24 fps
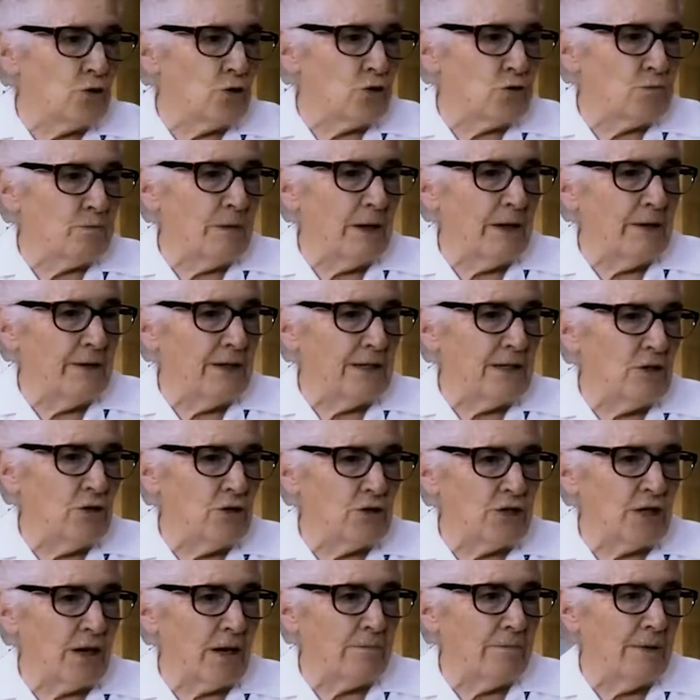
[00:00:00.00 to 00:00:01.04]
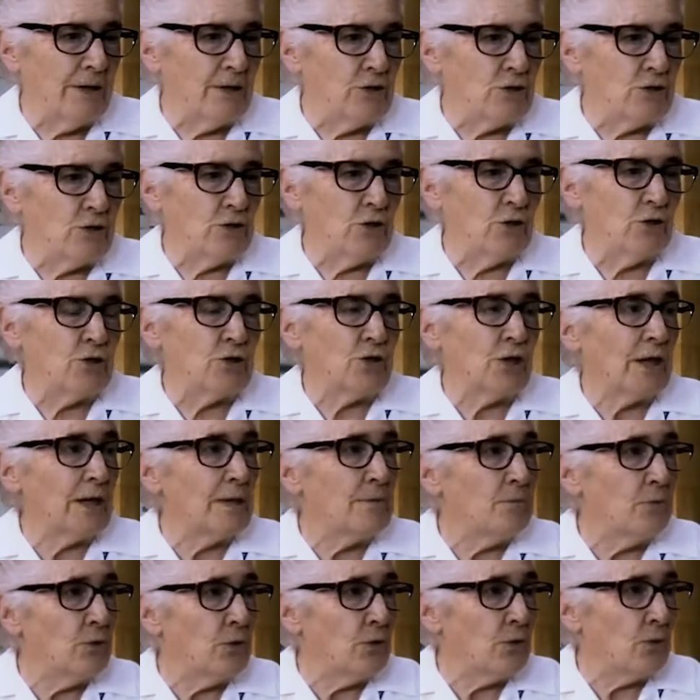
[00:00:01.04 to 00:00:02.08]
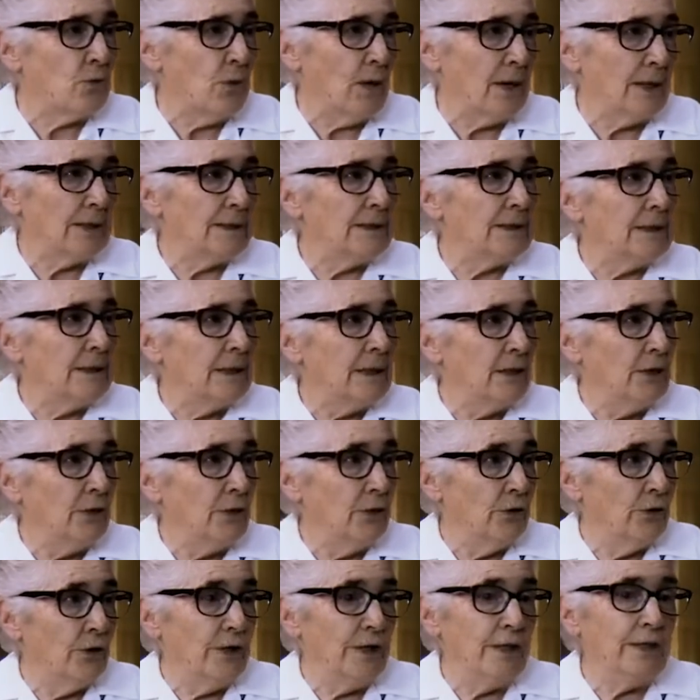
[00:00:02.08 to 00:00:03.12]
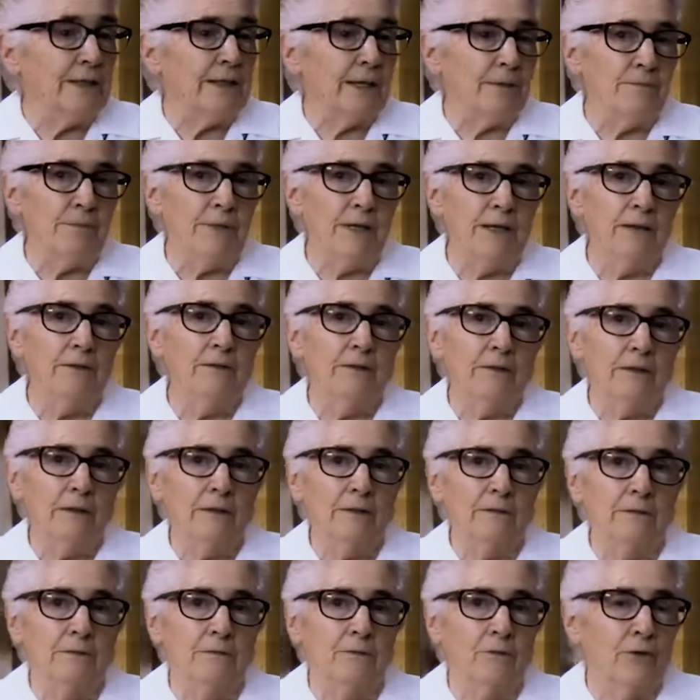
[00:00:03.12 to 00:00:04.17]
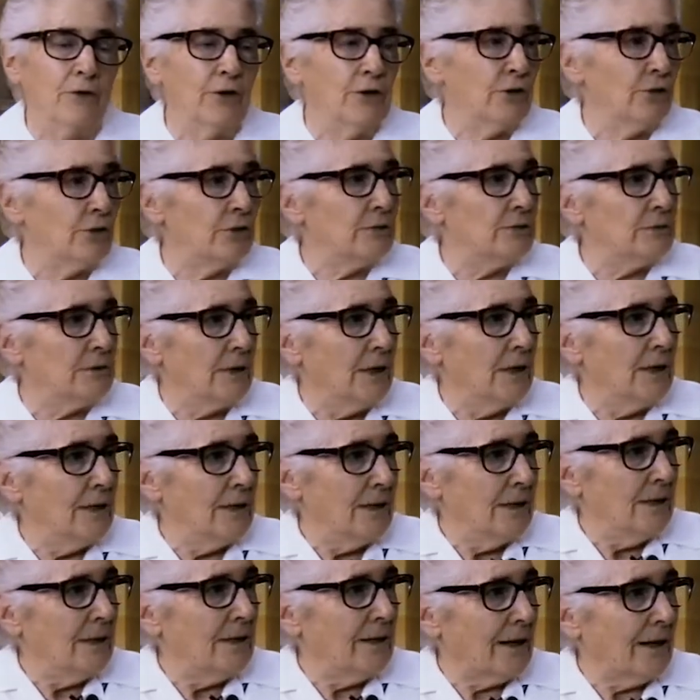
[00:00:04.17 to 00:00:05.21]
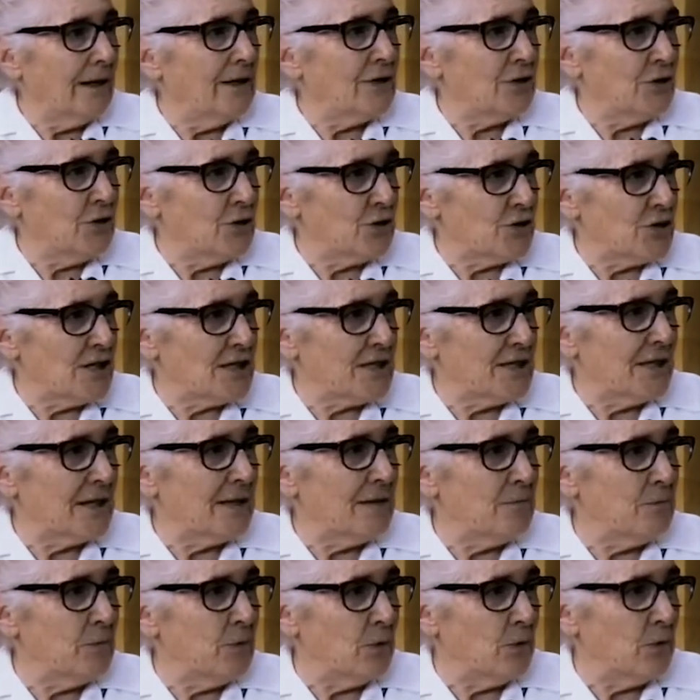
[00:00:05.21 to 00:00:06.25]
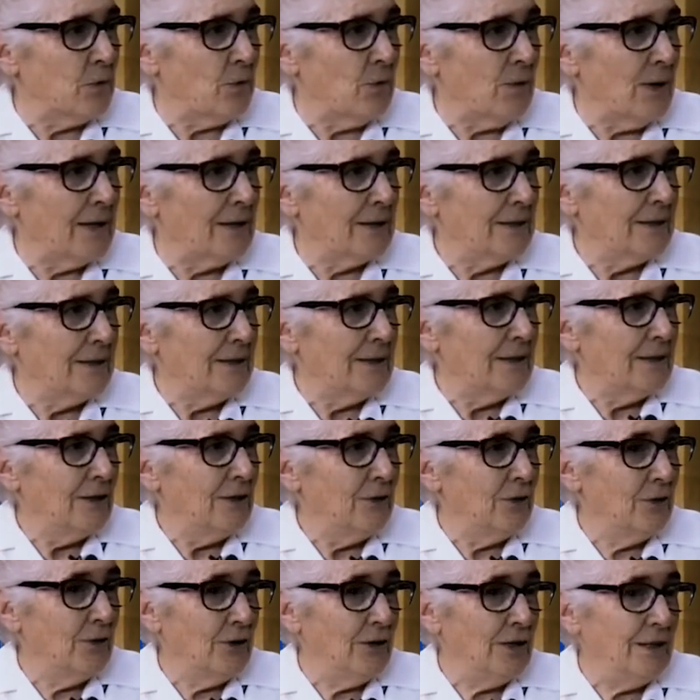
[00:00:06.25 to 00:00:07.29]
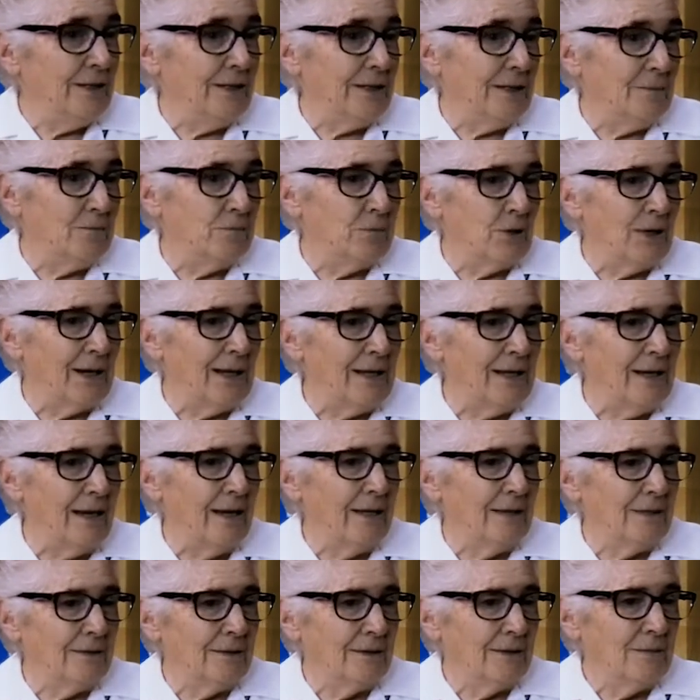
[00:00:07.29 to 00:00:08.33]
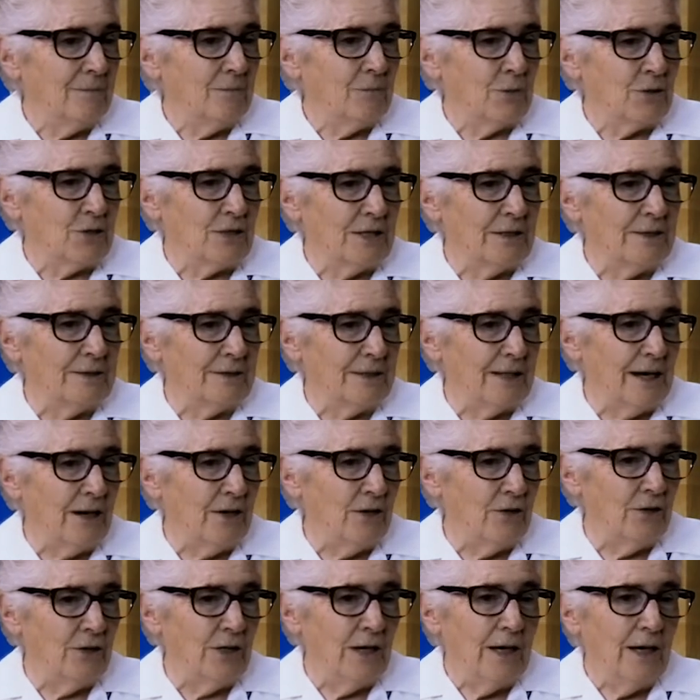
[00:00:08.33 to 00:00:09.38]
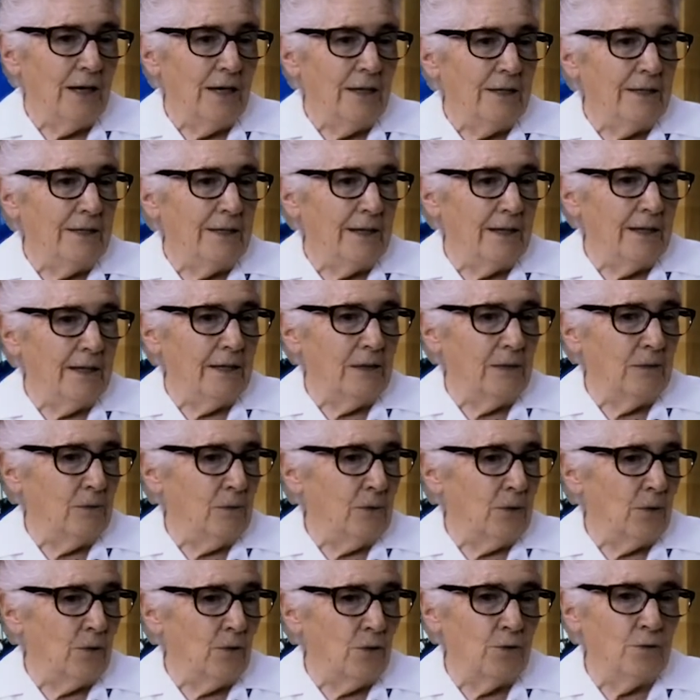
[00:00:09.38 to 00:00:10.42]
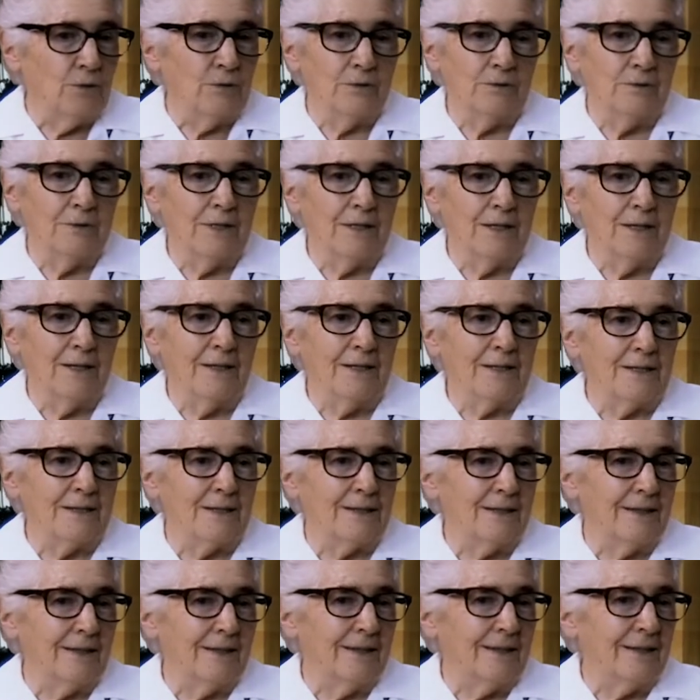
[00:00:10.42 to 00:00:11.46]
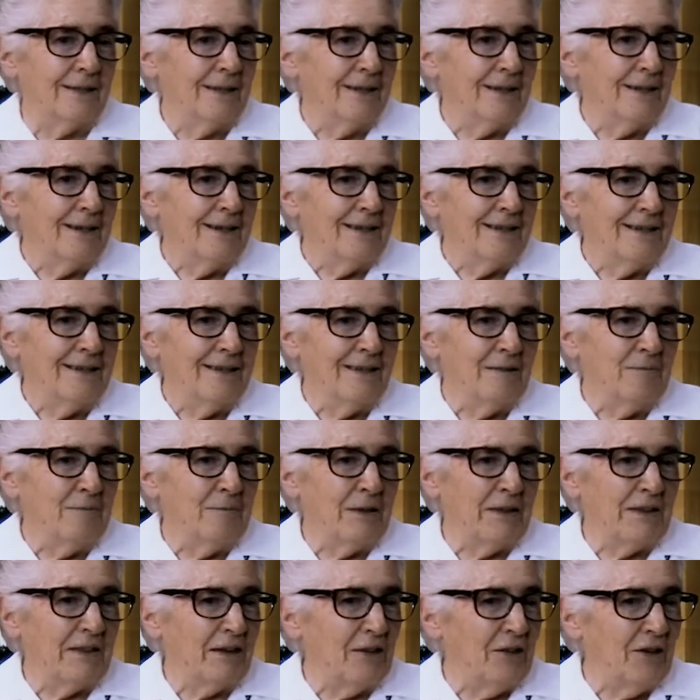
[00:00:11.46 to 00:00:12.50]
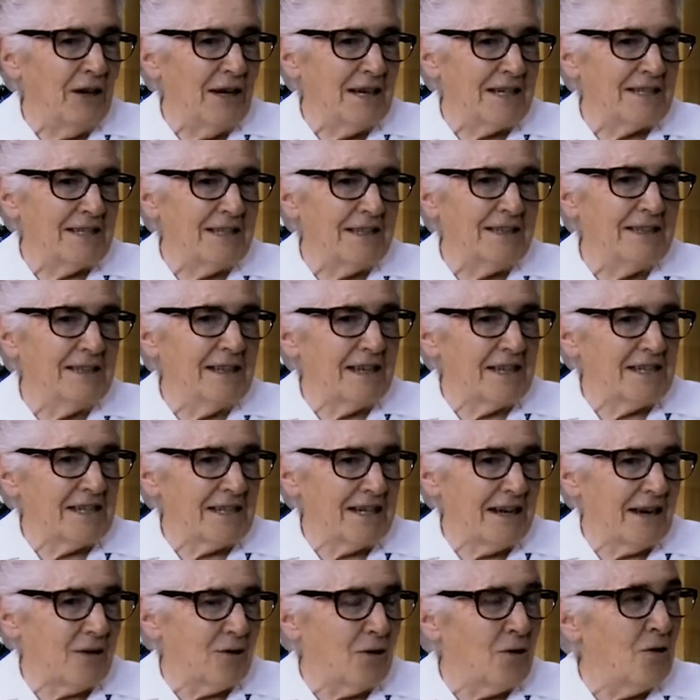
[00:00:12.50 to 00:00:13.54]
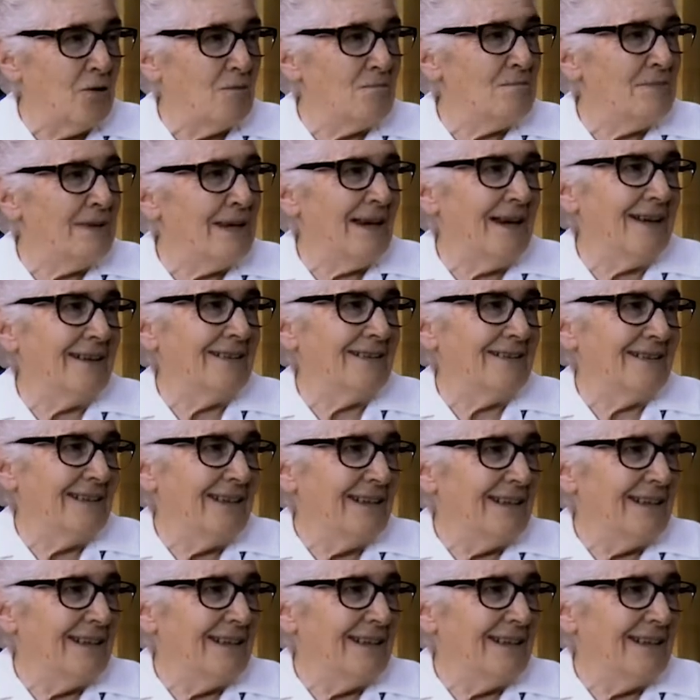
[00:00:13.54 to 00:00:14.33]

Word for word: sus padres, los hermanos todos a Guipúzcoa, ¿no? Y también mm, fueron religiosas de Guipúzcoa, ¿no? Y de por allá pues entraron, ya luego este, empezaron a extenderse a Colombia,